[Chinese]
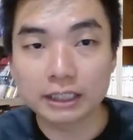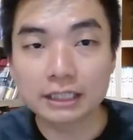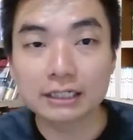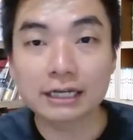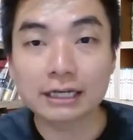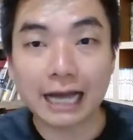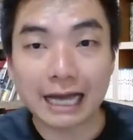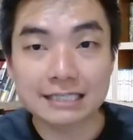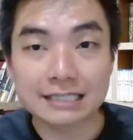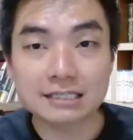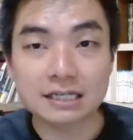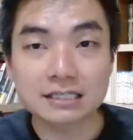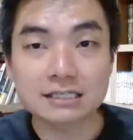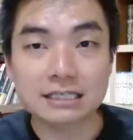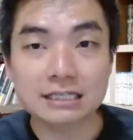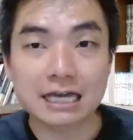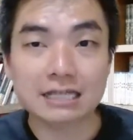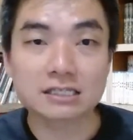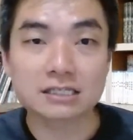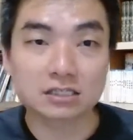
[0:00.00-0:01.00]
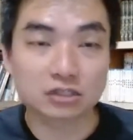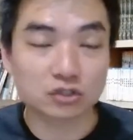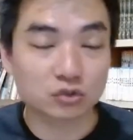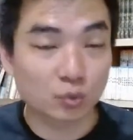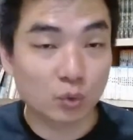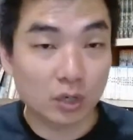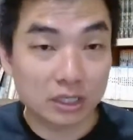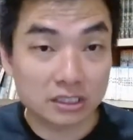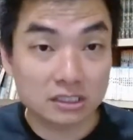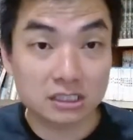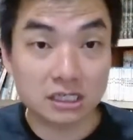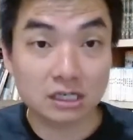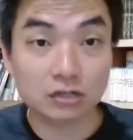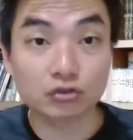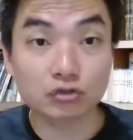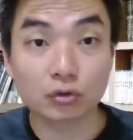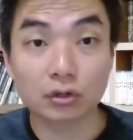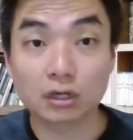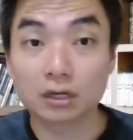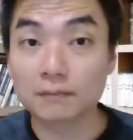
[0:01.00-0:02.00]
应该增加指纹解
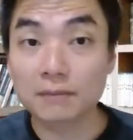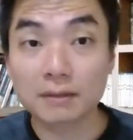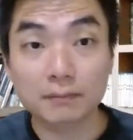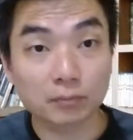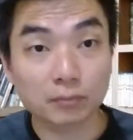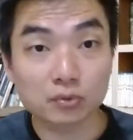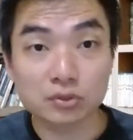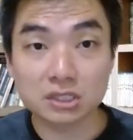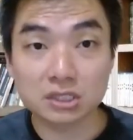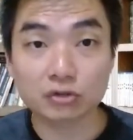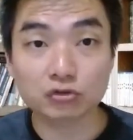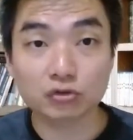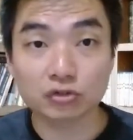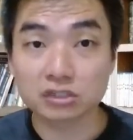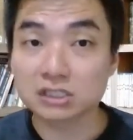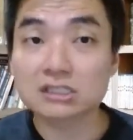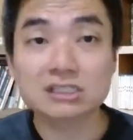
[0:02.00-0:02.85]
锁和面部解锁，